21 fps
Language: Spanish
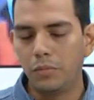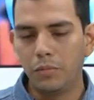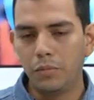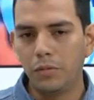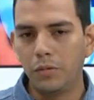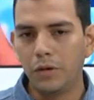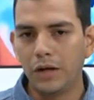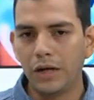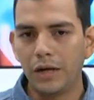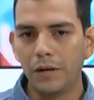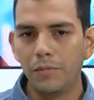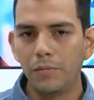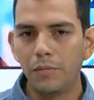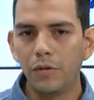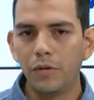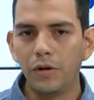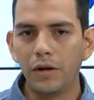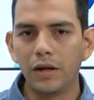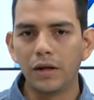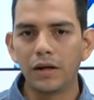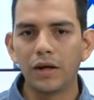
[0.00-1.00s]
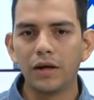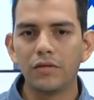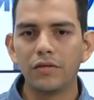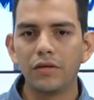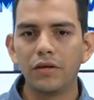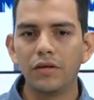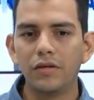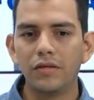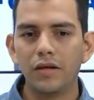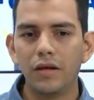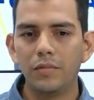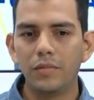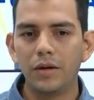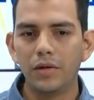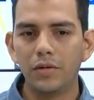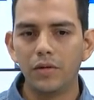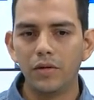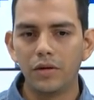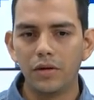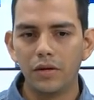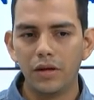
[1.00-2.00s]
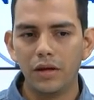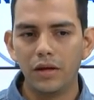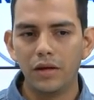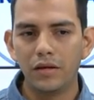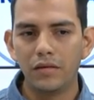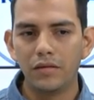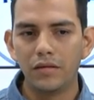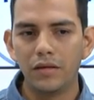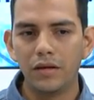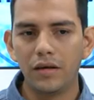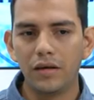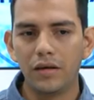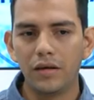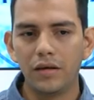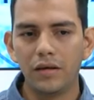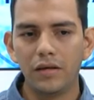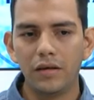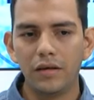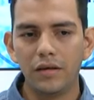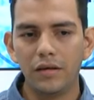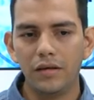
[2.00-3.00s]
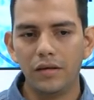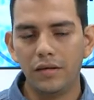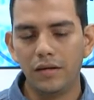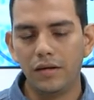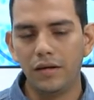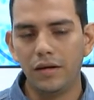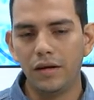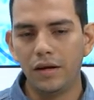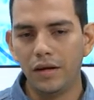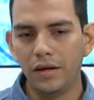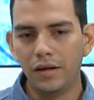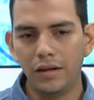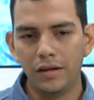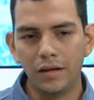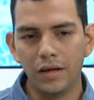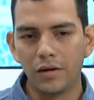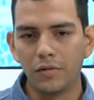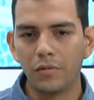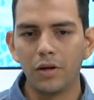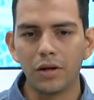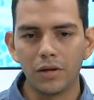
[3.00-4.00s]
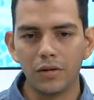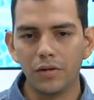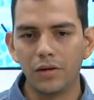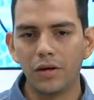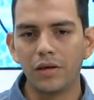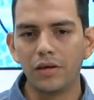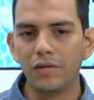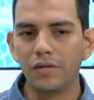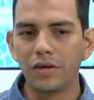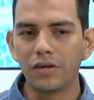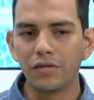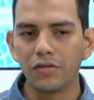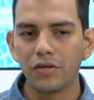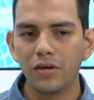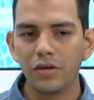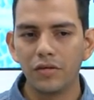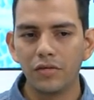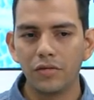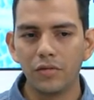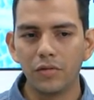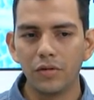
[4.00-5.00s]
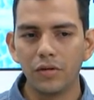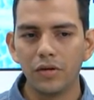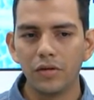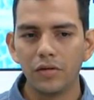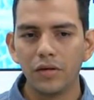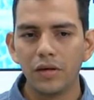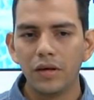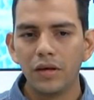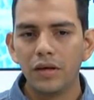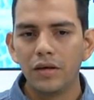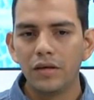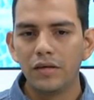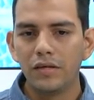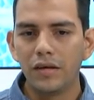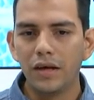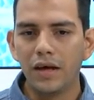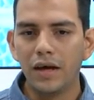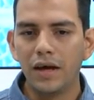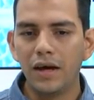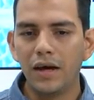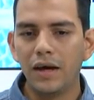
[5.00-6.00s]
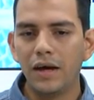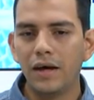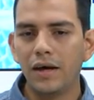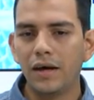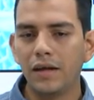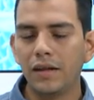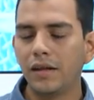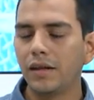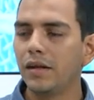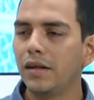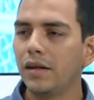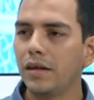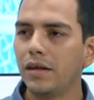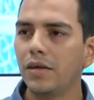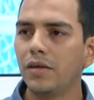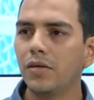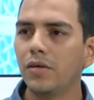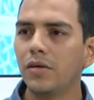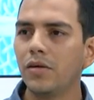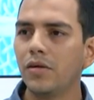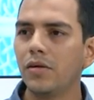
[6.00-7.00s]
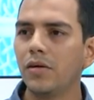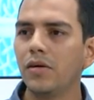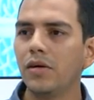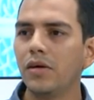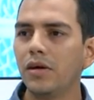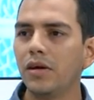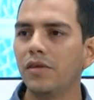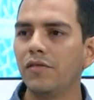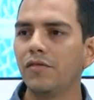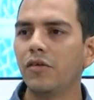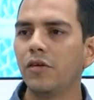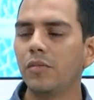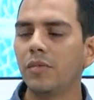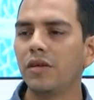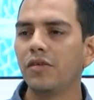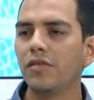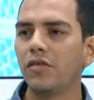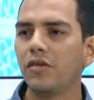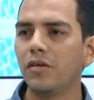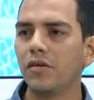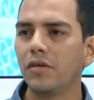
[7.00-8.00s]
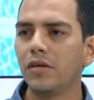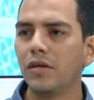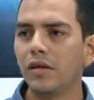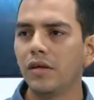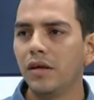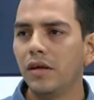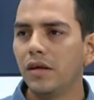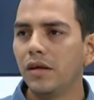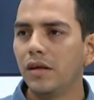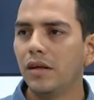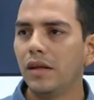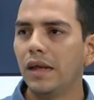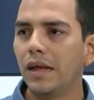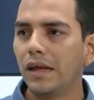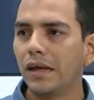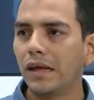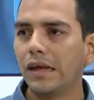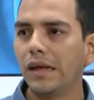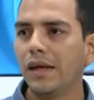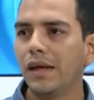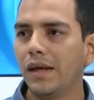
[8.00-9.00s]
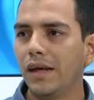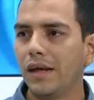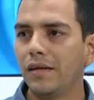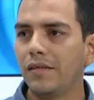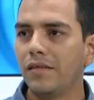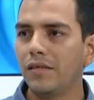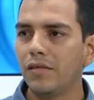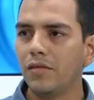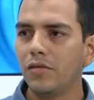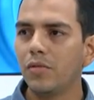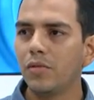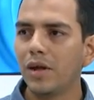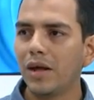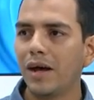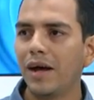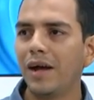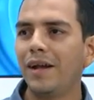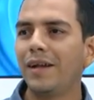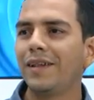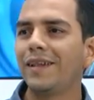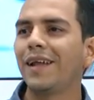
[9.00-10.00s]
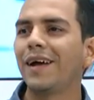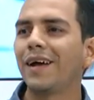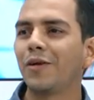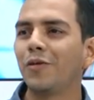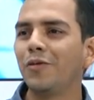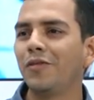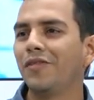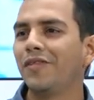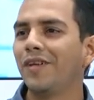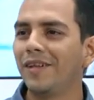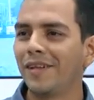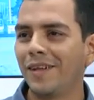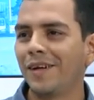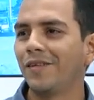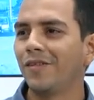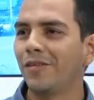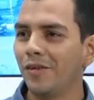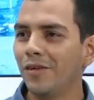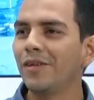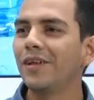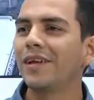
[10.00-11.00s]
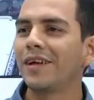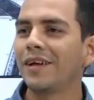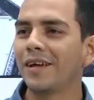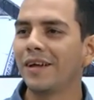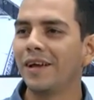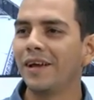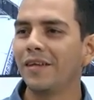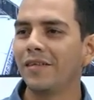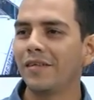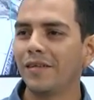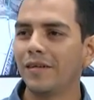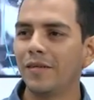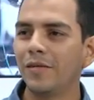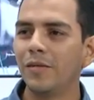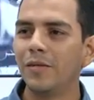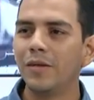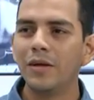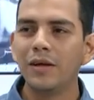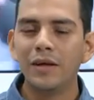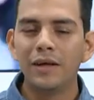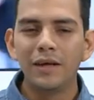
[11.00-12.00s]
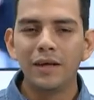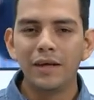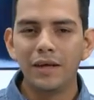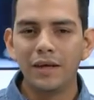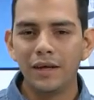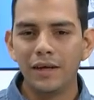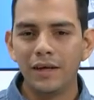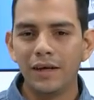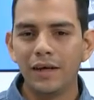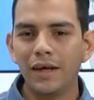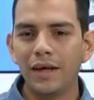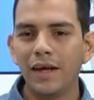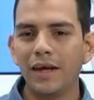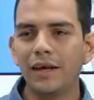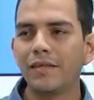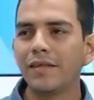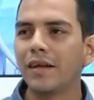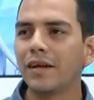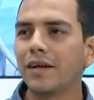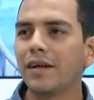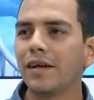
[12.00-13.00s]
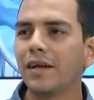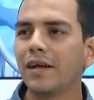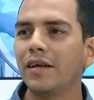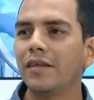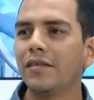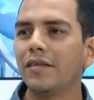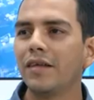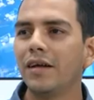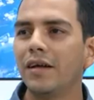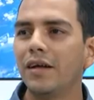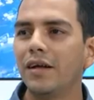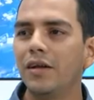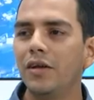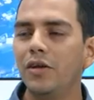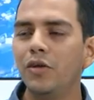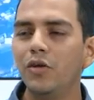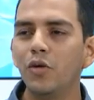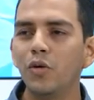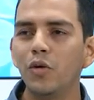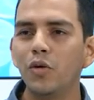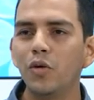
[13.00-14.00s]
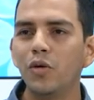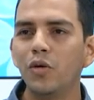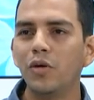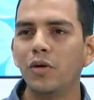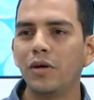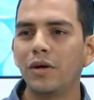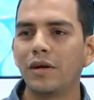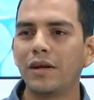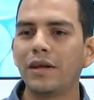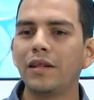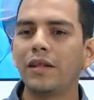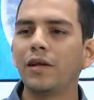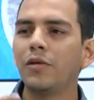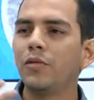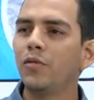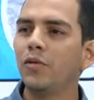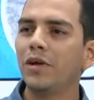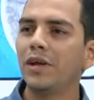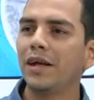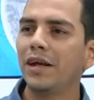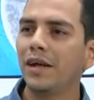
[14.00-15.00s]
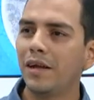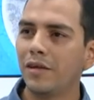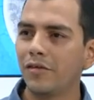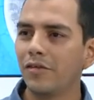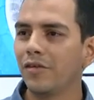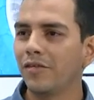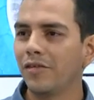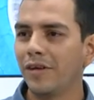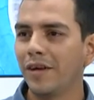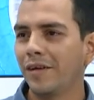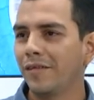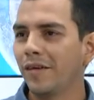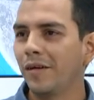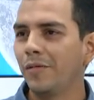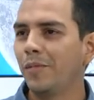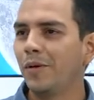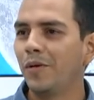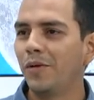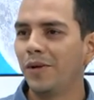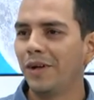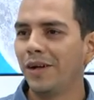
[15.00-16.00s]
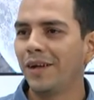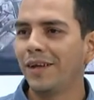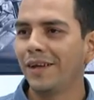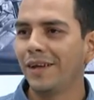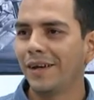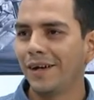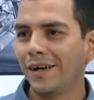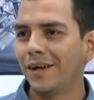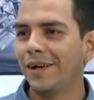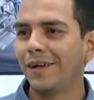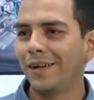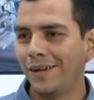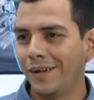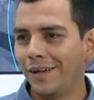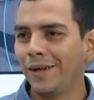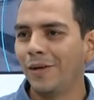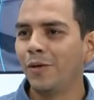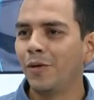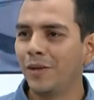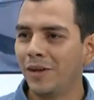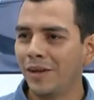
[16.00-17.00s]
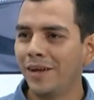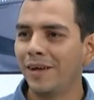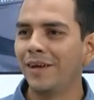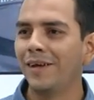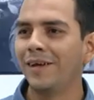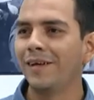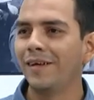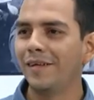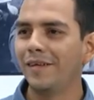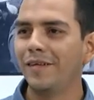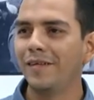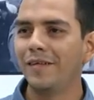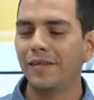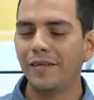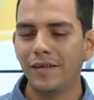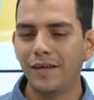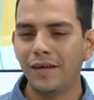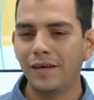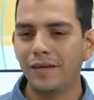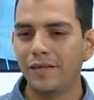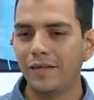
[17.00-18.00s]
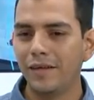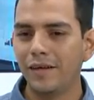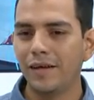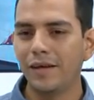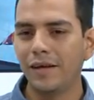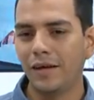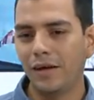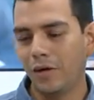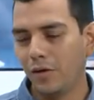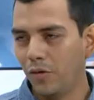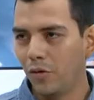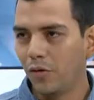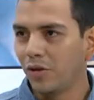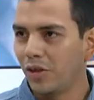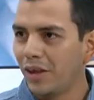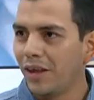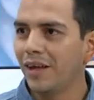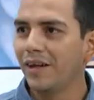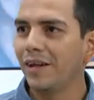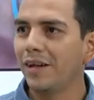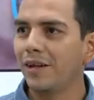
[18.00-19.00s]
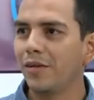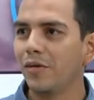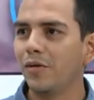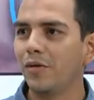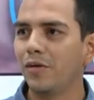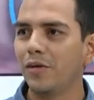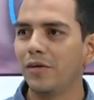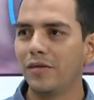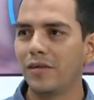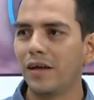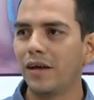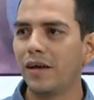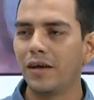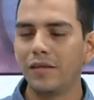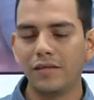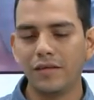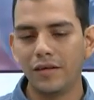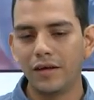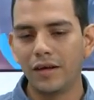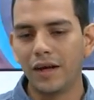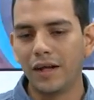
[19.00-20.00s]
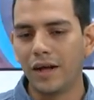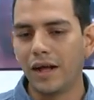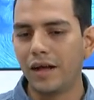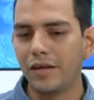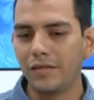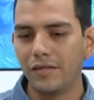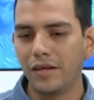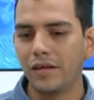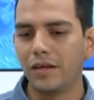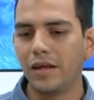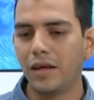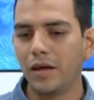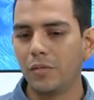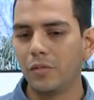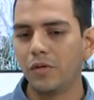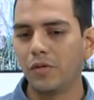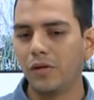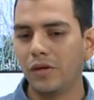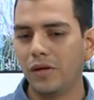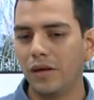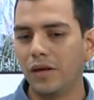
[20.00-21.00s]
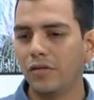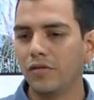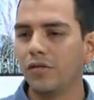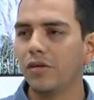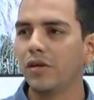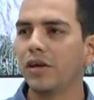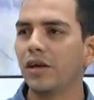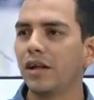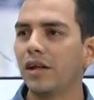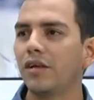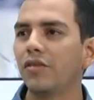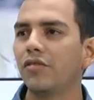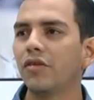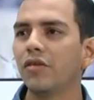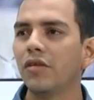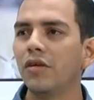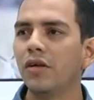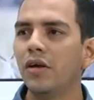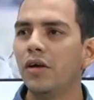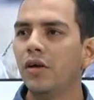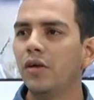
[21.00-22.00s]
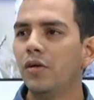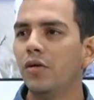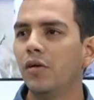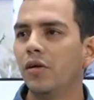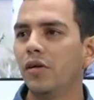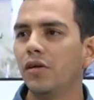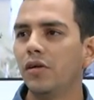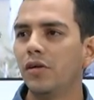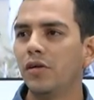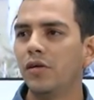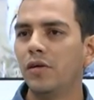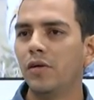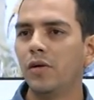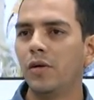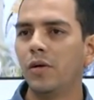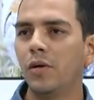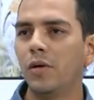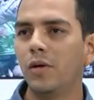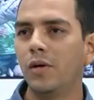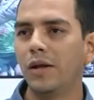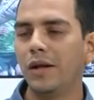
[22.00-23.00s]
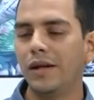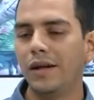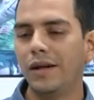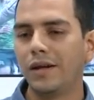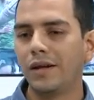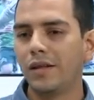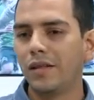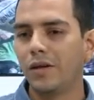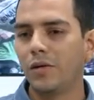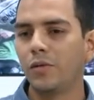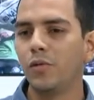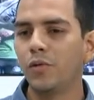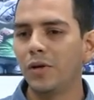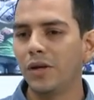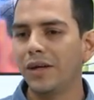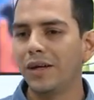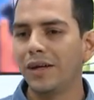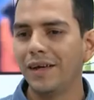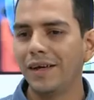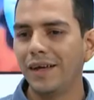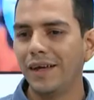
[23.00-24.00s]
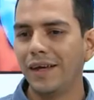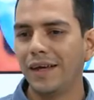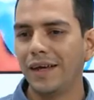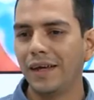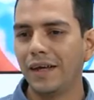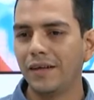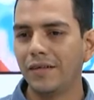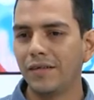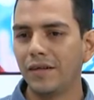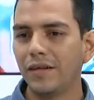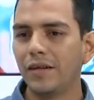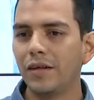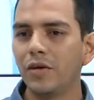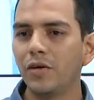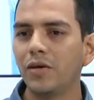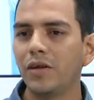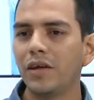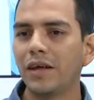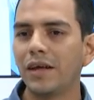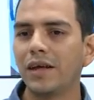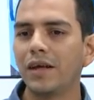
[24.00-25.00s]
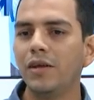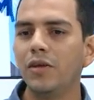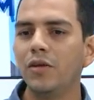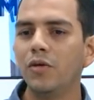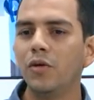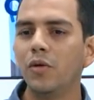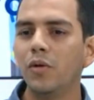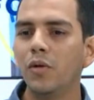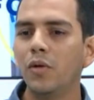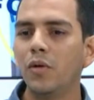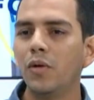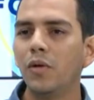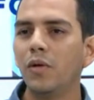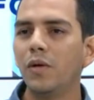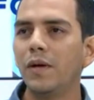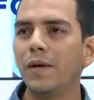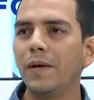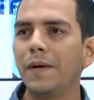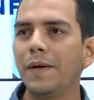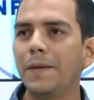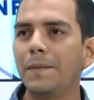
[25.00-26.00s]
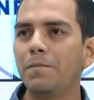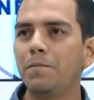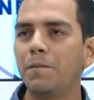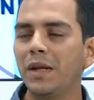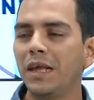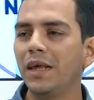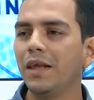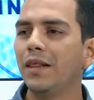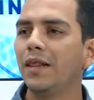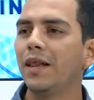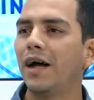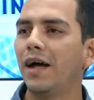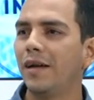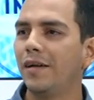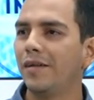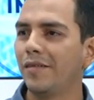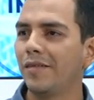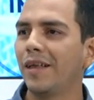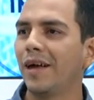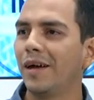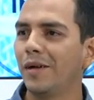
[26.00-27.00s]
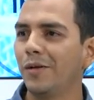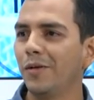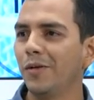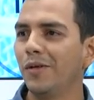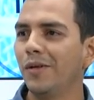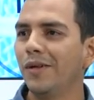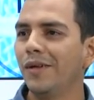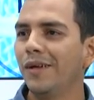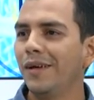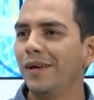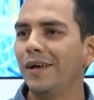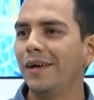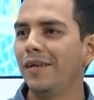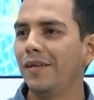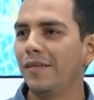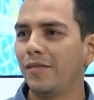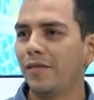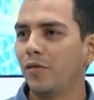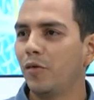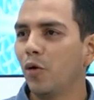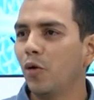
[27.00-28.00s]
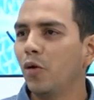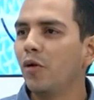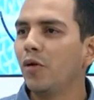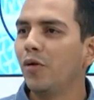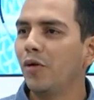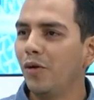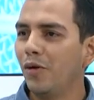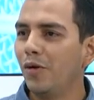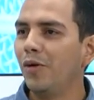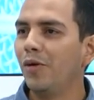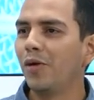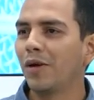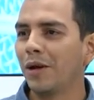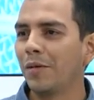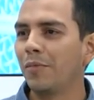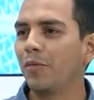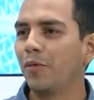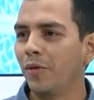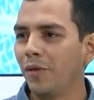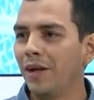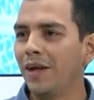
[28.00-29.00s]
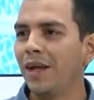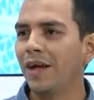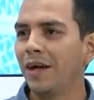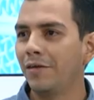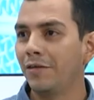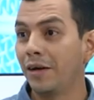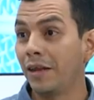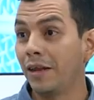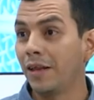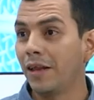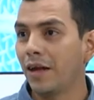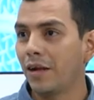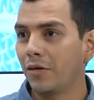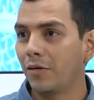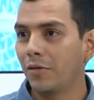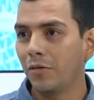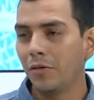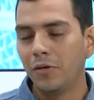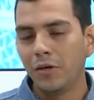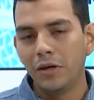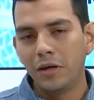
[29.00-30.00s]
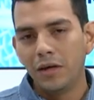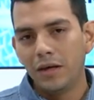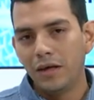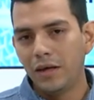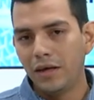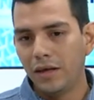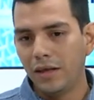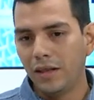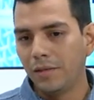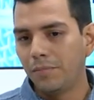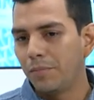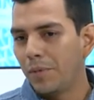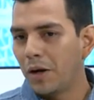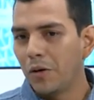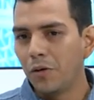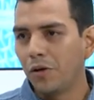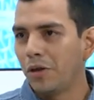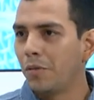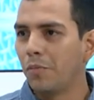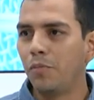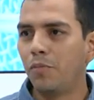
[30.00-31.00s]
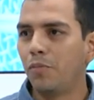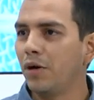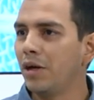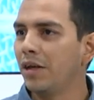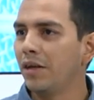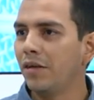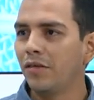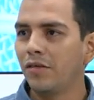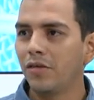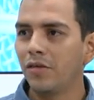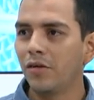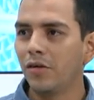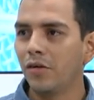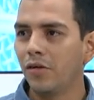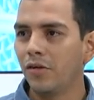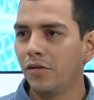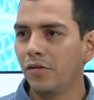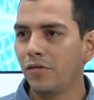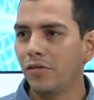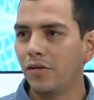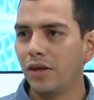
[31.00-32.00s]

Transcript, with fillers: por ejemplo, en el caso de El Salvador, este, eh, de acuerdo a diversos estudios, se ha tenido información de que existe una alta concentración de riqueza. Y esta riqueza no retribuye a la sociedad salvadoreña de donde este, obtiene todas estas ganancias, digamos, estos ingresos, no lo retribuye en el sentido de que no brinda al Estado todo lo que podría brindarnos mm. en pago de impuestos